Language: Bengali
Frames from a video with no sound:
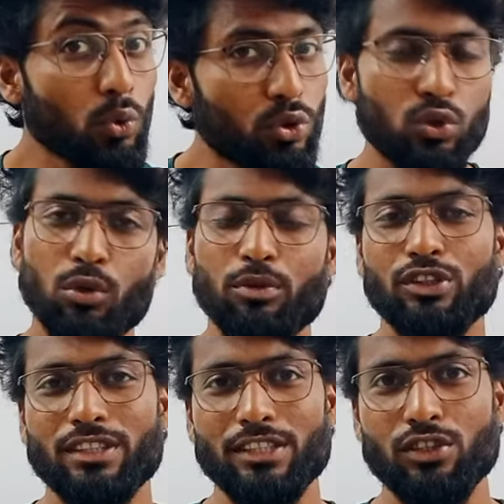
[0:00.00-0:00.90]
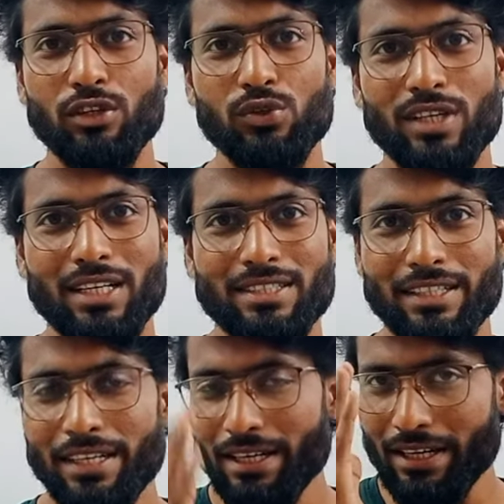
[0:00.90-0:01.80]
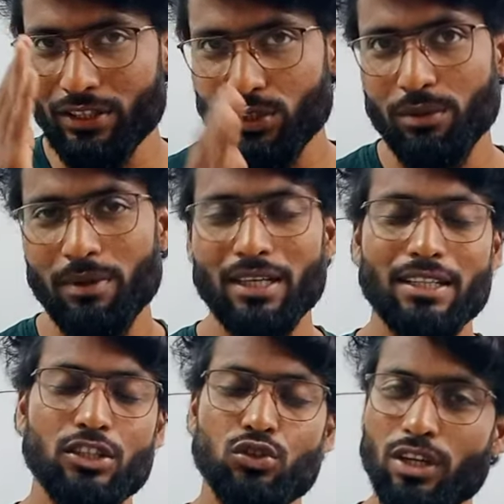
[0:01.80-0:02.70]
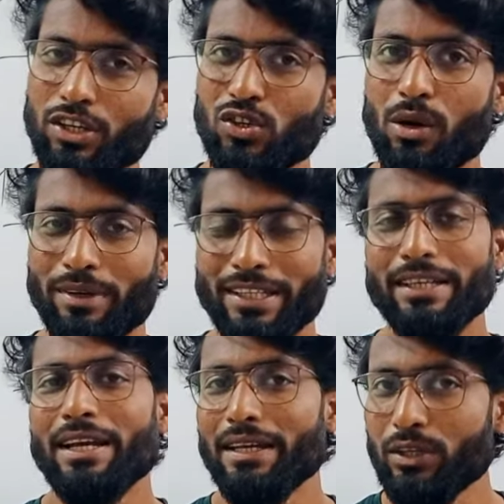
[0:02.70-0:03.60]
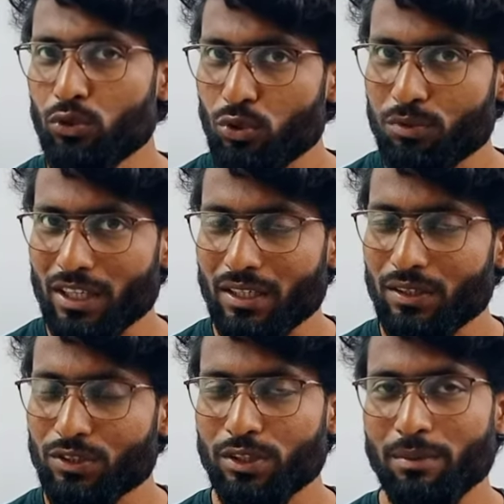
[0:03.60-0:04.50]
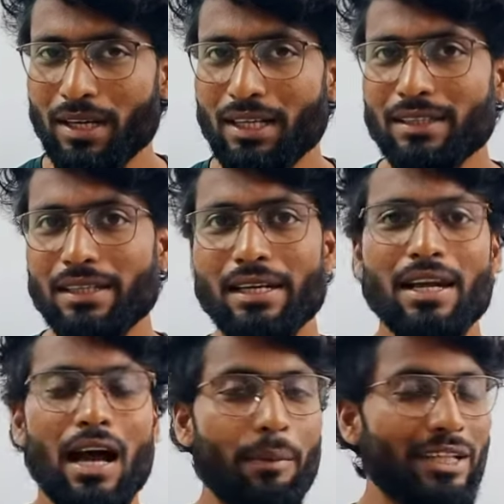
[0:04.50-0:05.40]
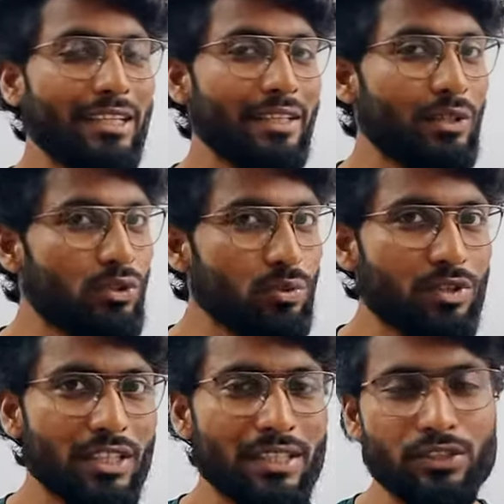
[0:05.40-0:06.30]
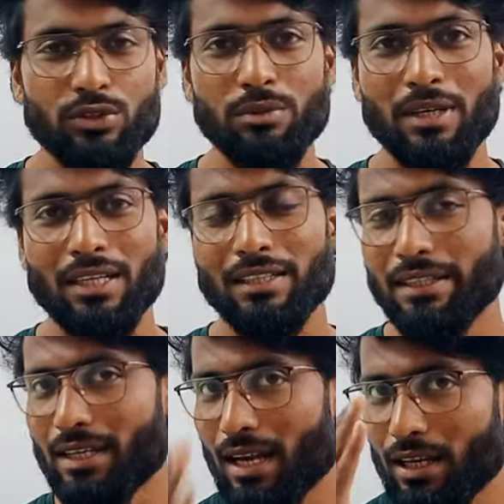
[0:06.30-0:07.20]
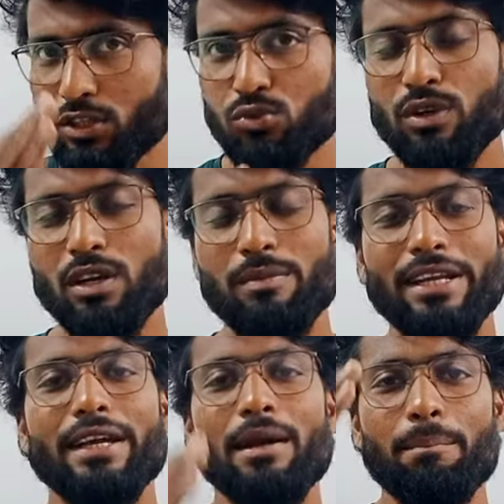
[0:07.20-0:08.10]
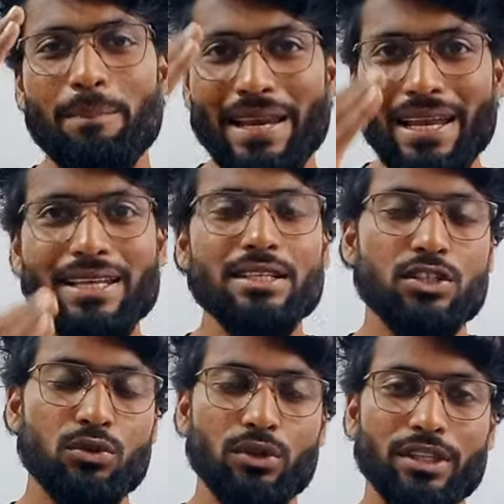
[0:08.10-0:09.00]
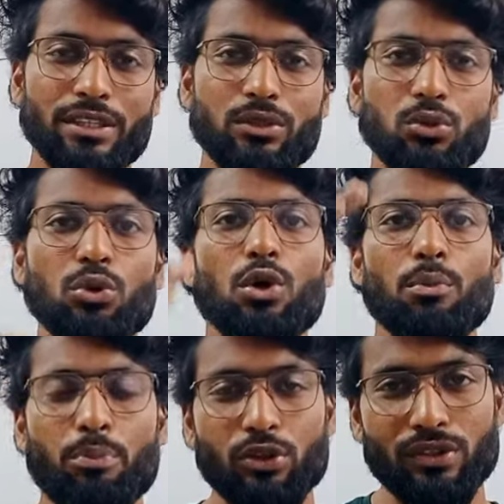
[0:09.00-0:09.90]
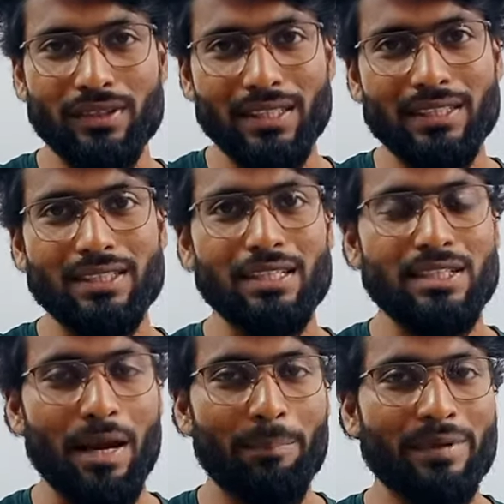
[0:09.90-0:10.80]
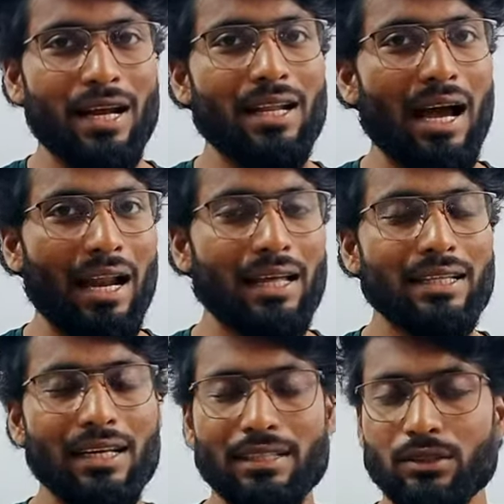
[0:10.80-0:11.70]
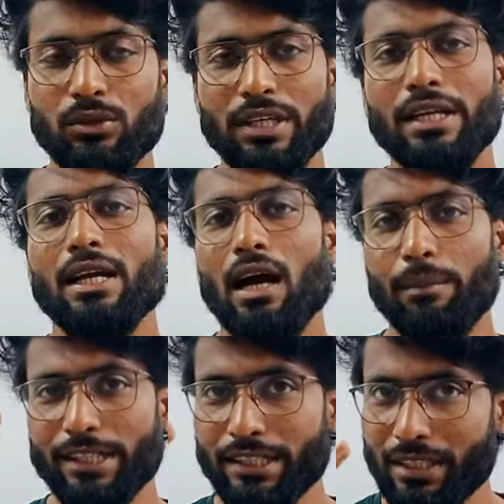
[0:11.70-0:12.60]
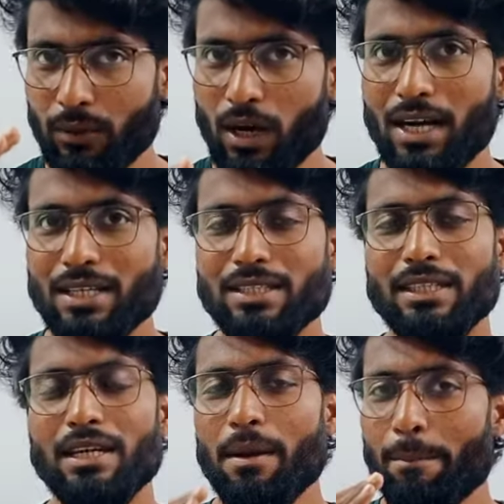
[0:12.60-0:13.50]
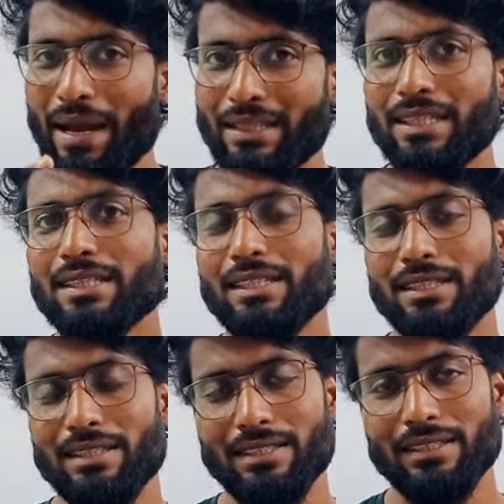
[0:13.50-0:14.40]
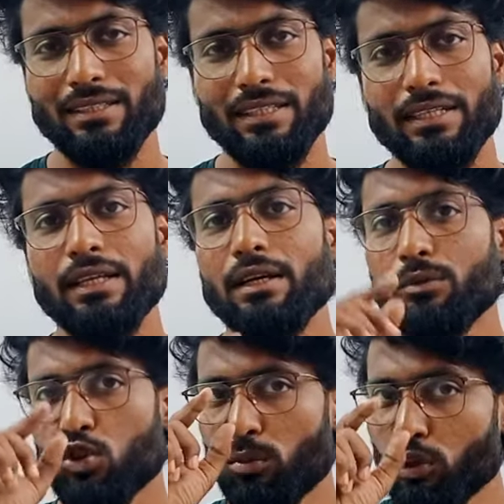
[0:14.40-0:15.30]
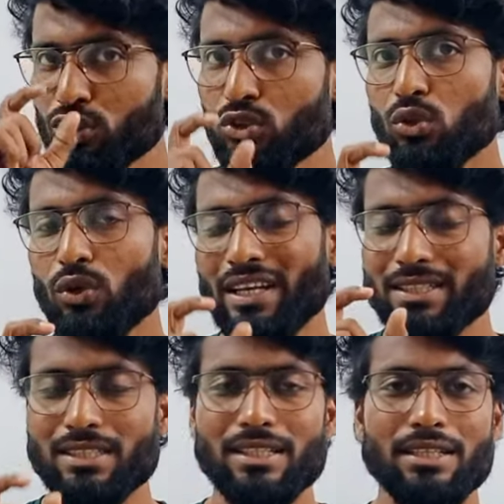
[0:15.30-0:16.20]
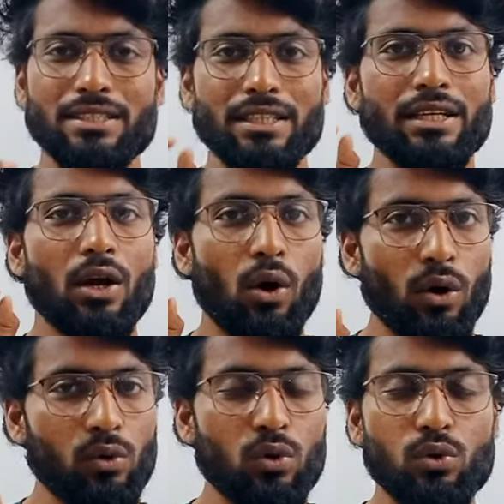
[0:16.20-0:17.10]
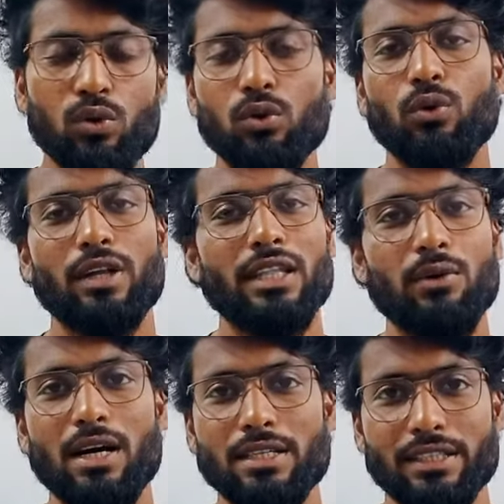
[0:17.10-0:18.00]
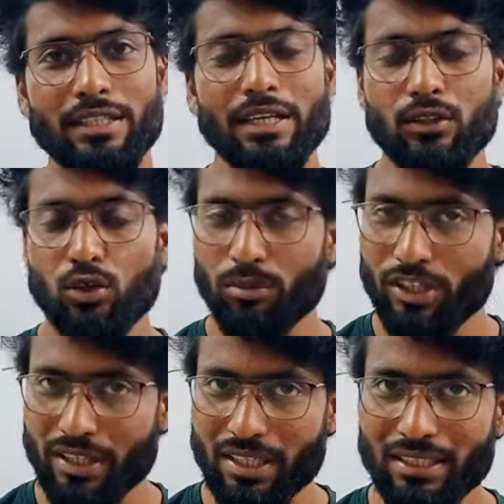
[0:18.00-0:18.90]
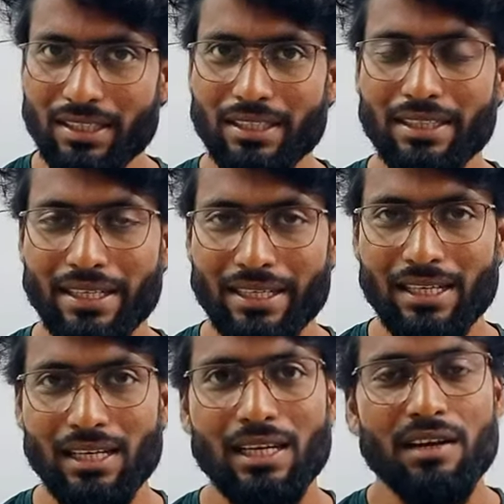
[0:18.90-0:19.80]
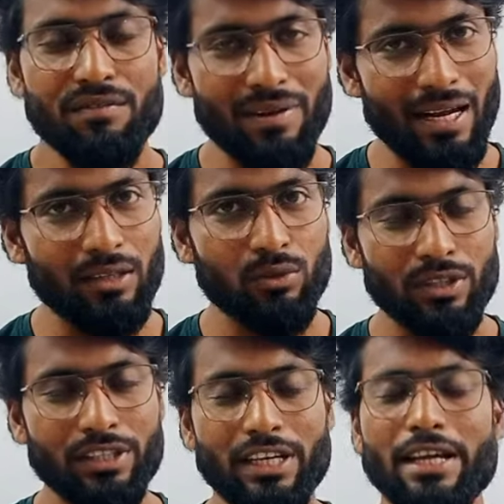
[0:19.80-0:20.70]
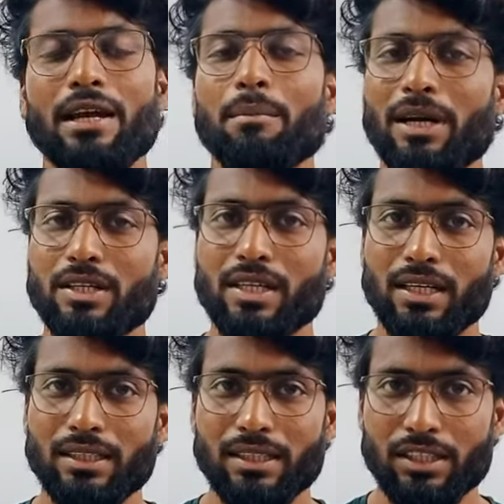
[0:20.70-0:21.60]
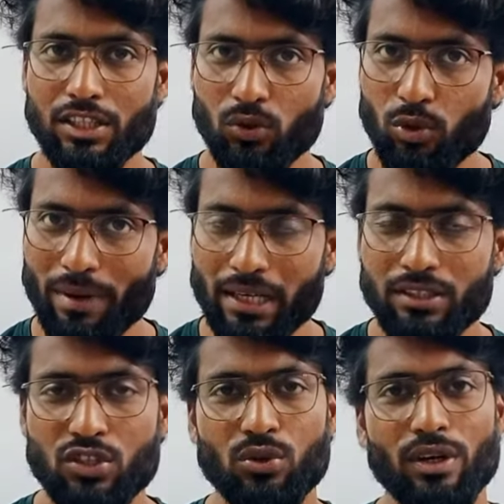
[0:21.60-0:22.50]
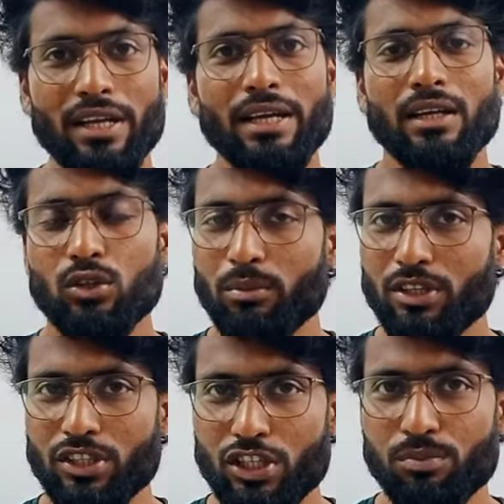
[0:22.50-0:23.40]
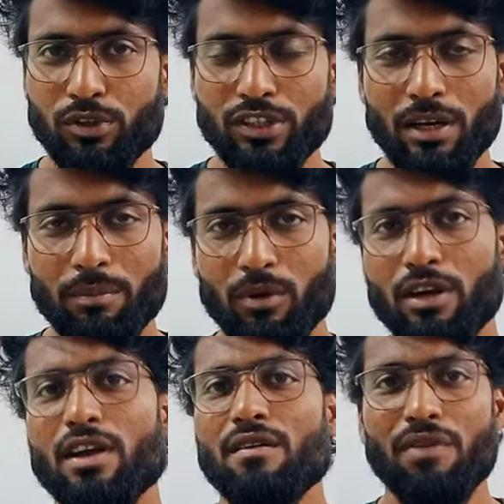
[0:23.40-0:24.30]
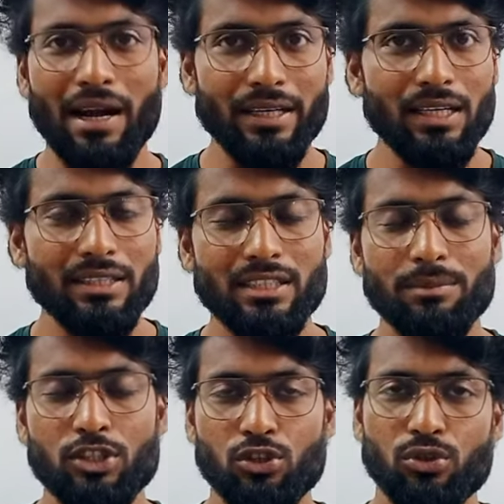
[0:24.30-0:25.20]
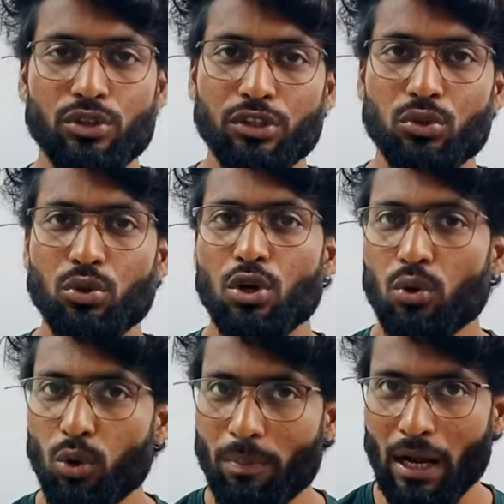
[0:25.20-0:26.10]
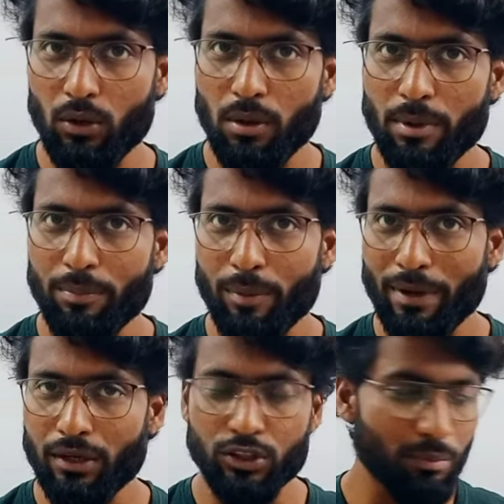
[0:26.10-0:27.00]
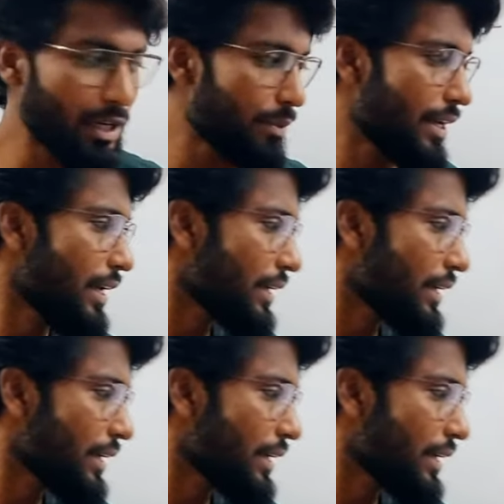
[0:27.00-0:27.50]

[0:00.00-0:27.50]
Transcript: উত্তর প্রত্যেকটা সলিউশন আছে এসওই বাংলাতে চলে এসো আমাদের ইউটিউব চ্যানেল এসওই বাংলাতে আমাদের ইউটিউব চ্যানেল এসওই বাংলাতে ক্লাস টুয়েলভের প্লেলিস্ট করে কিন্তু প্রত্যেকটা চ্যাপ্টার আলাদা আলাদা করে আমাদের দেওয়া আছে ম্যাথের ক্ষেত্রে এসএনদের সমস্ত এক্সারসাইজের অঙ্কগুলো করে দেওয়া আছে তোমরা সেখান থেকে দেখলে ফেয়ার করে নিলে বা সেখান থেকে সেগুলো প্র্যাকটিস করলে তোমরা টেস্ট পরীক্ষার পর ফাইনাল এক্সামের জন্য কিন্তু খুব ভালোভাবে প্রিপেয়ার হতে পারবে